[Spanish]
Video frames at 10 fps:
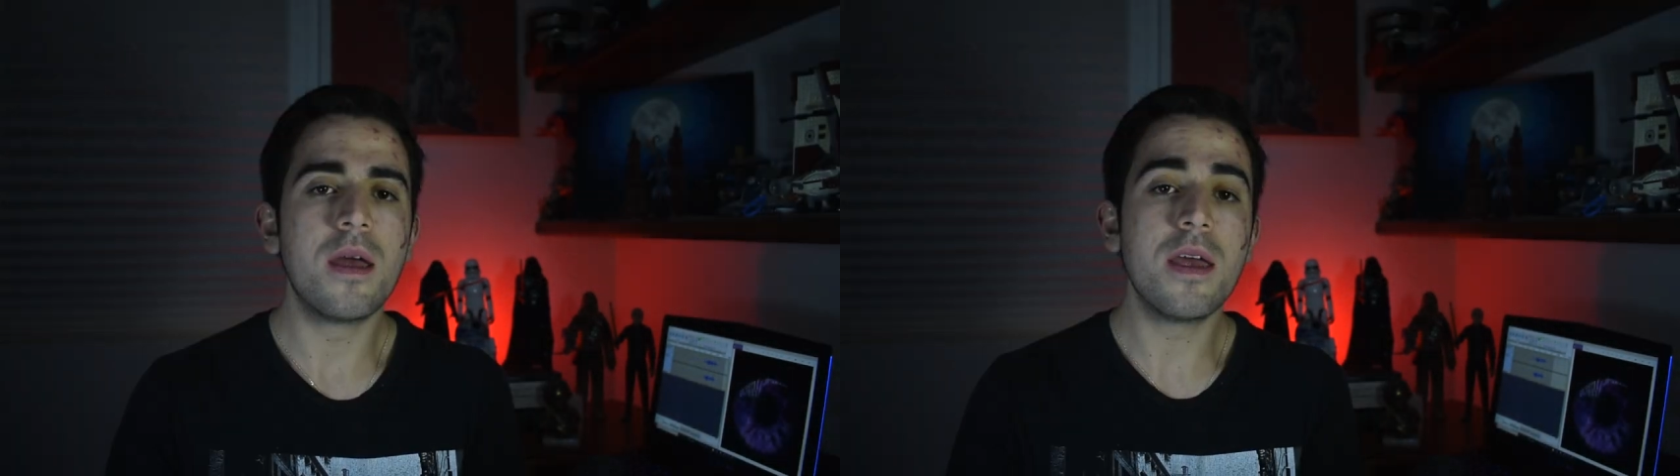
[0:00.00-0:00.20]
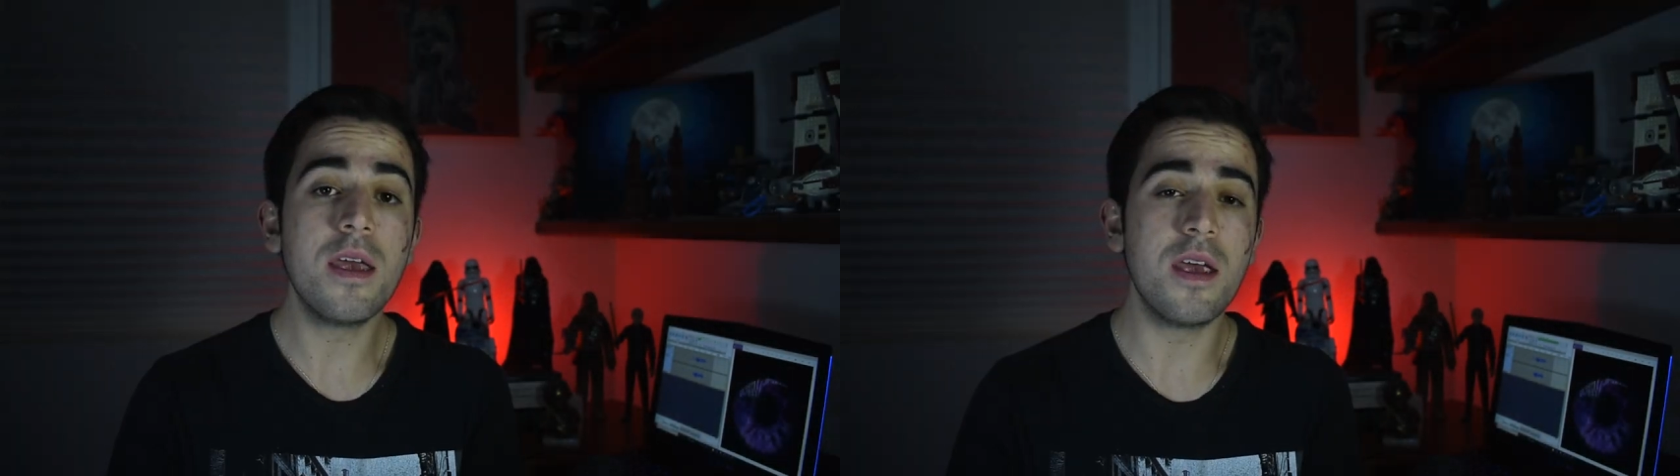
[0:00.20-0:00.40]

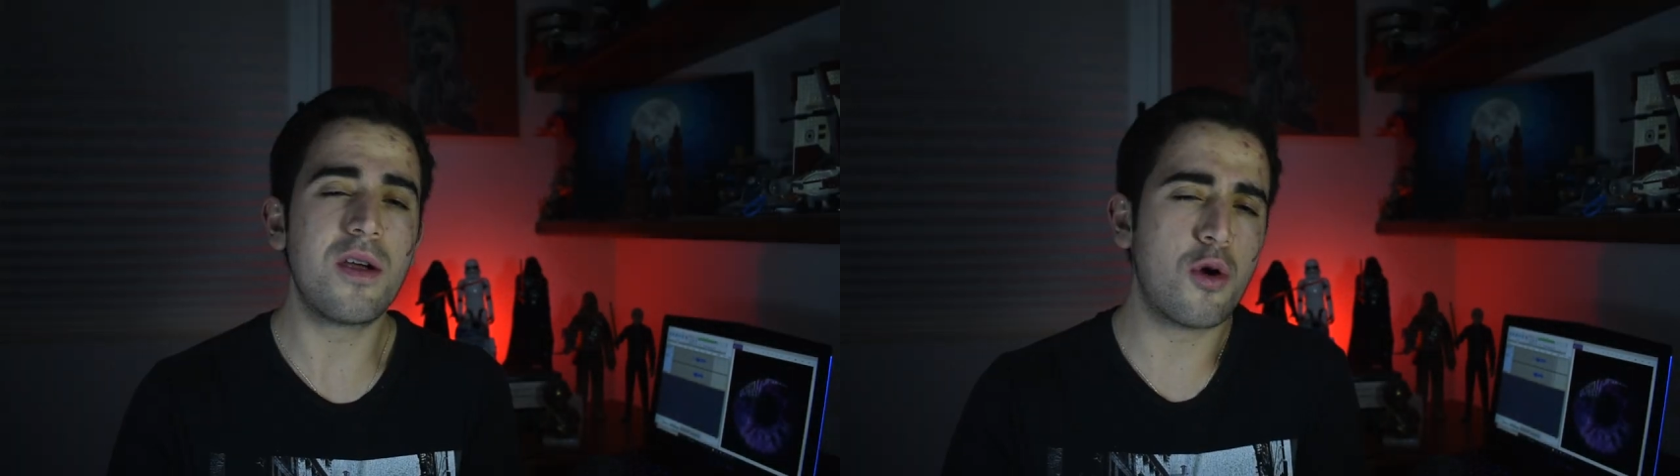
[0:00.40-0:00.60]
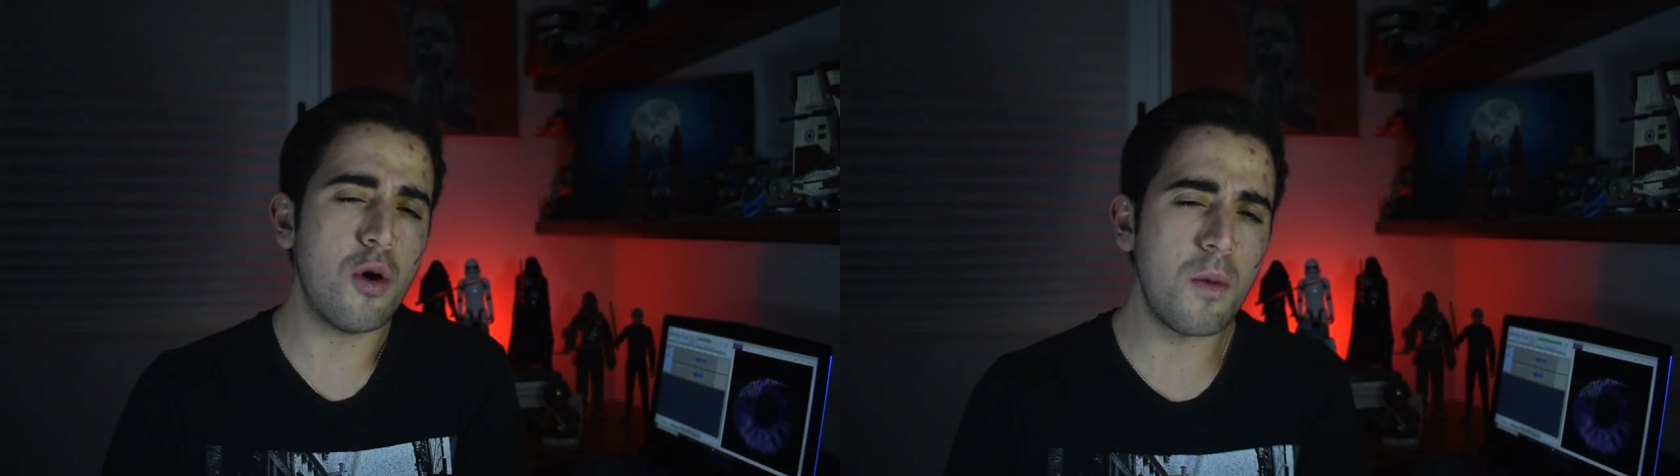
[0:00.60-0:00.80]
¿Y
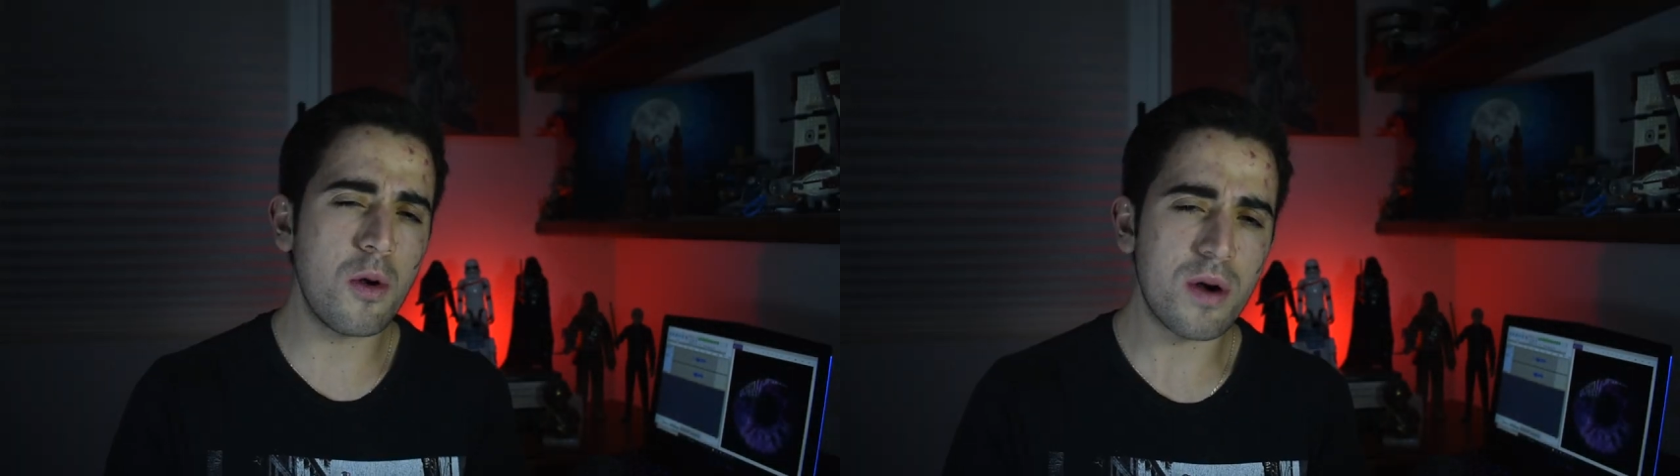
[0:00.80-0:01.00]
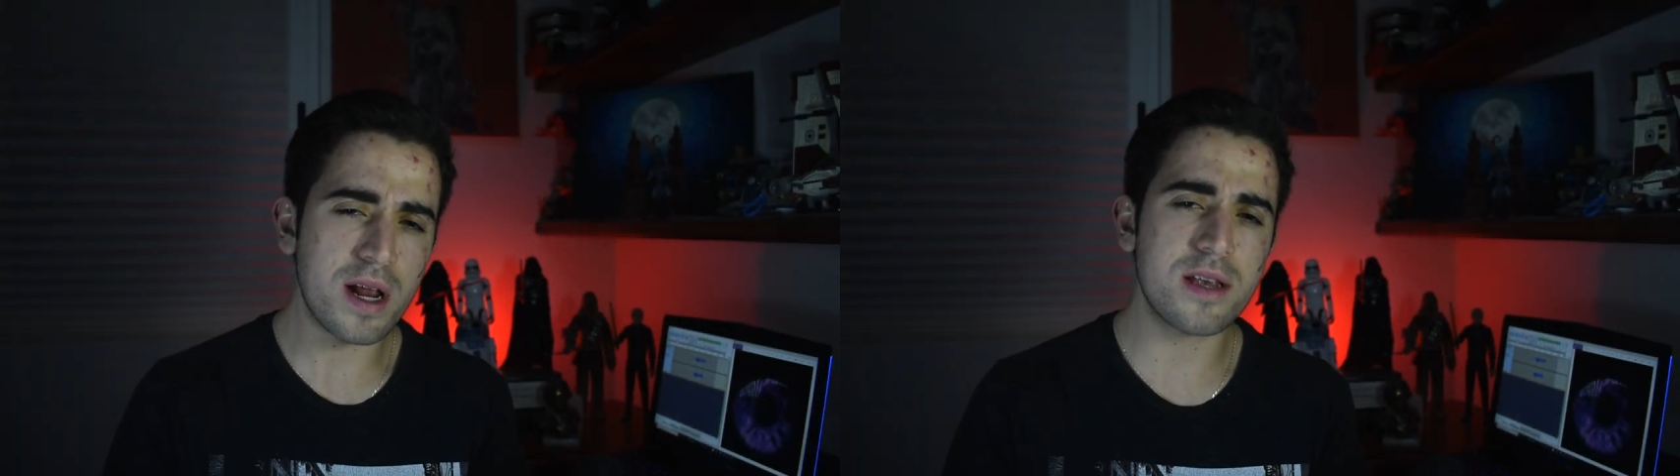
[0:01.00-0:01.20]
cómo
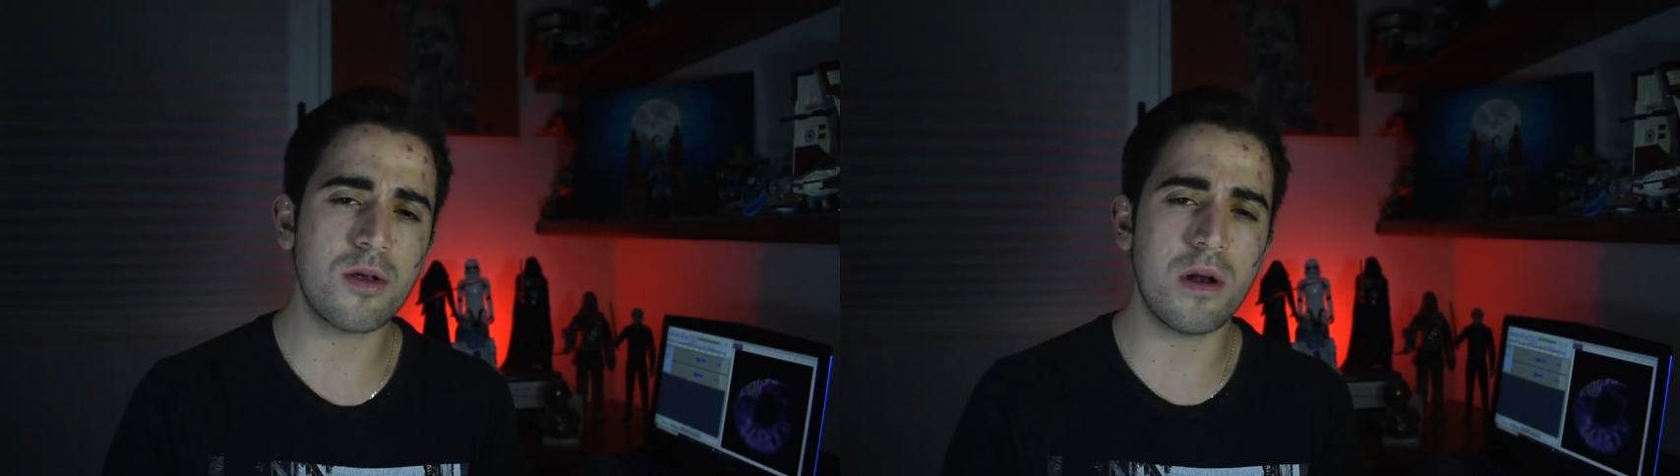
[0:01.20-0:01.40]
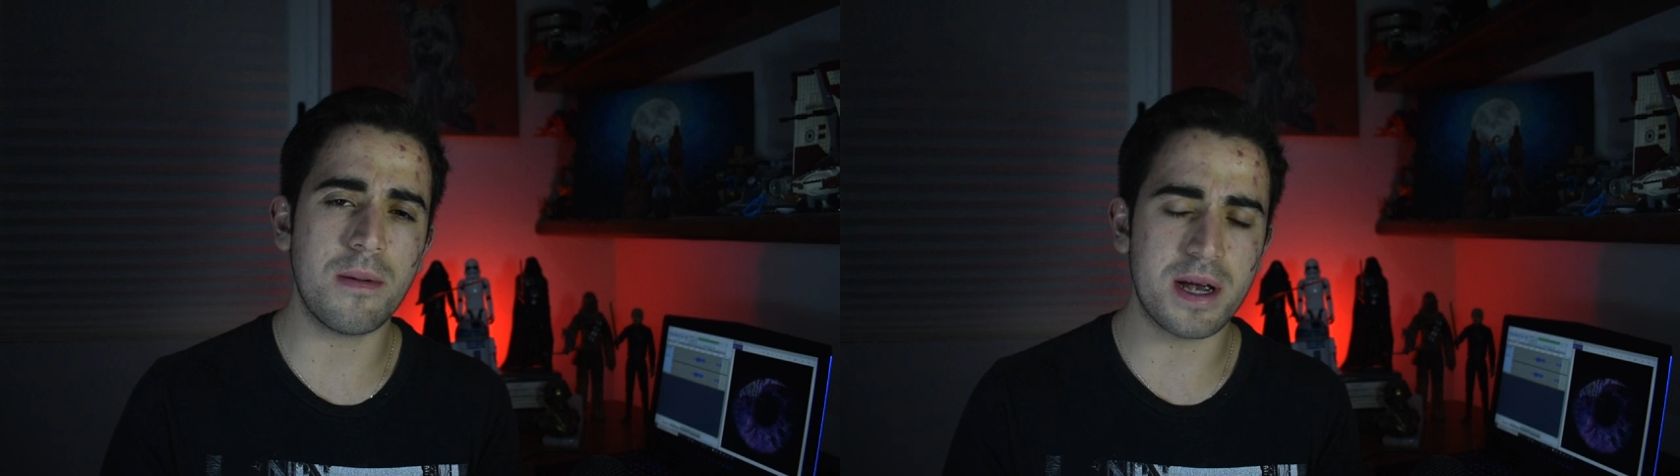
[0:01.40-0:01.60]
logra
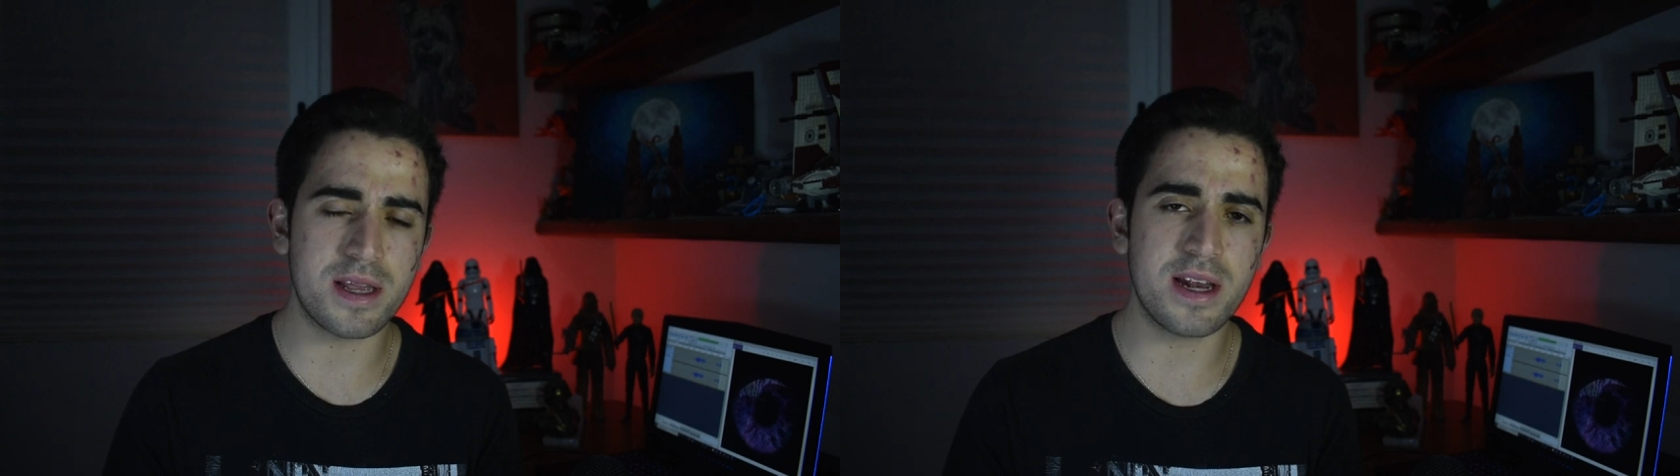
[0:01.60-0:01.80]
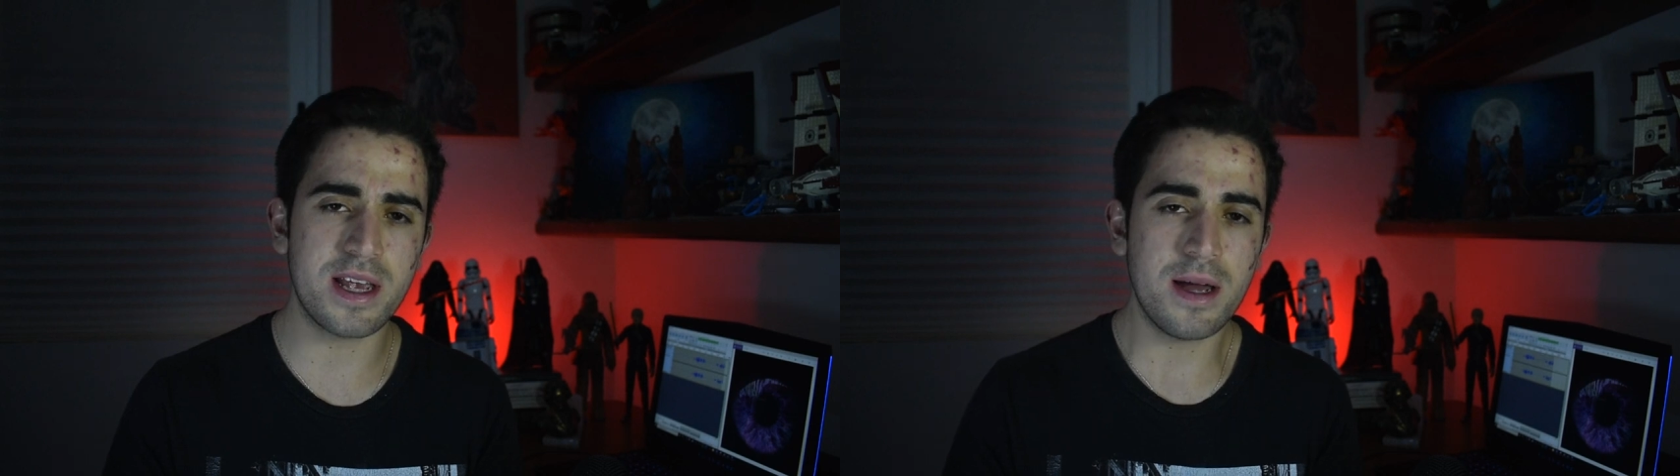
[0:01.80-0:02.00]
esto la
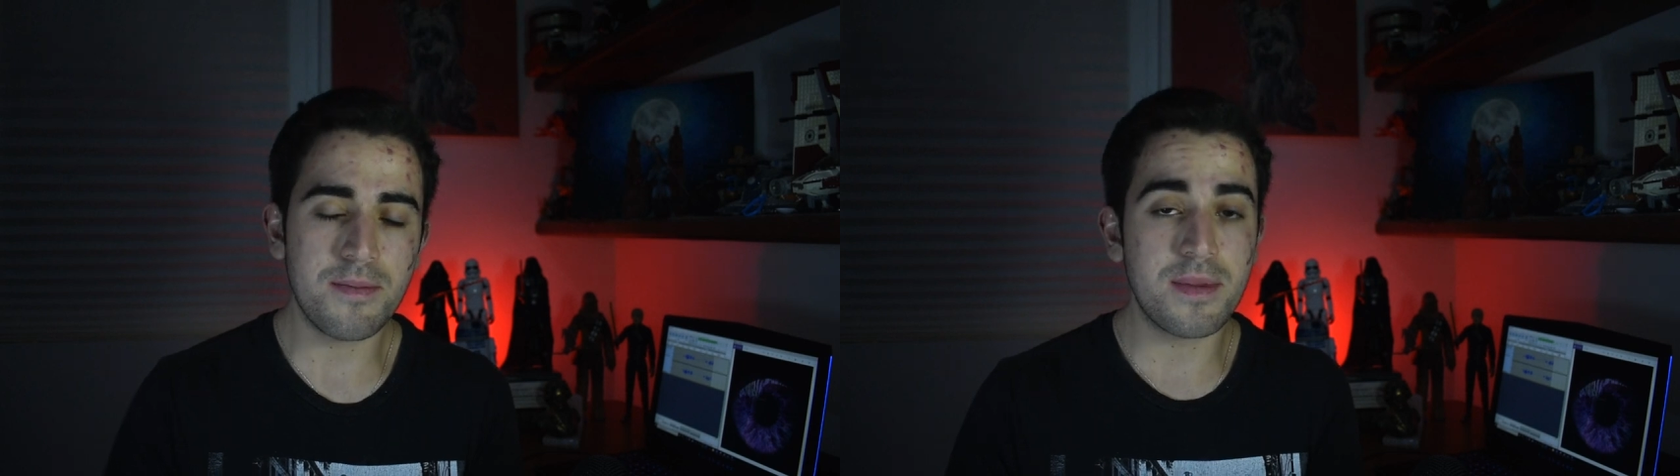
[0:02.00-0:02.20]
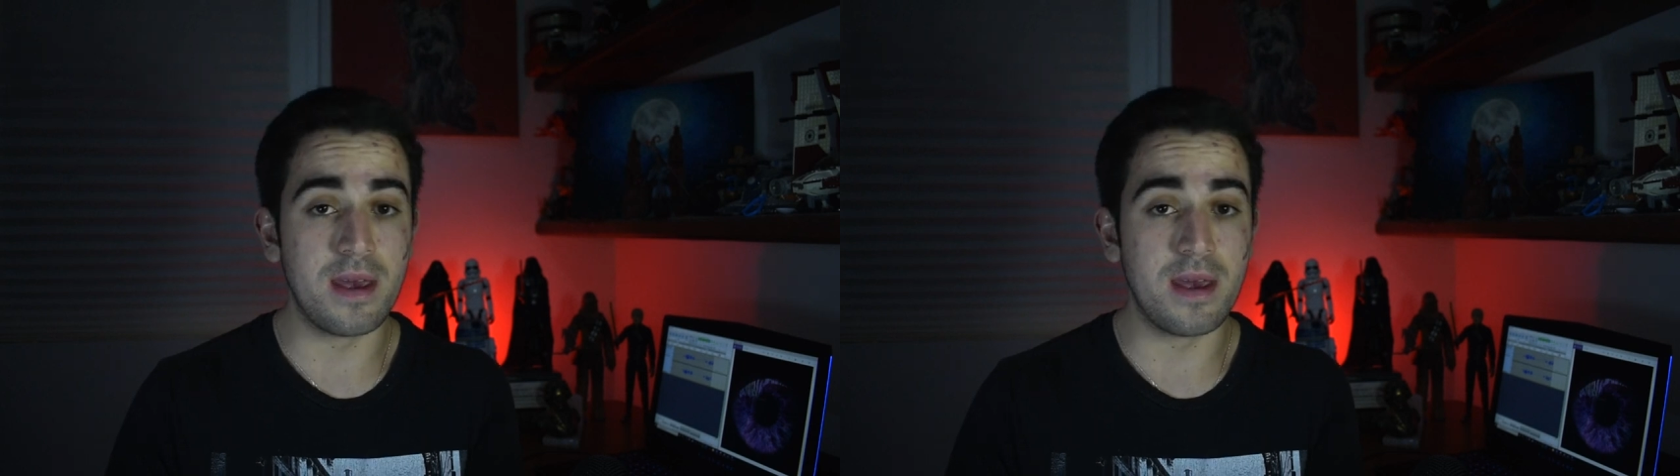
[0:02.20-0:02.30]
bacteria?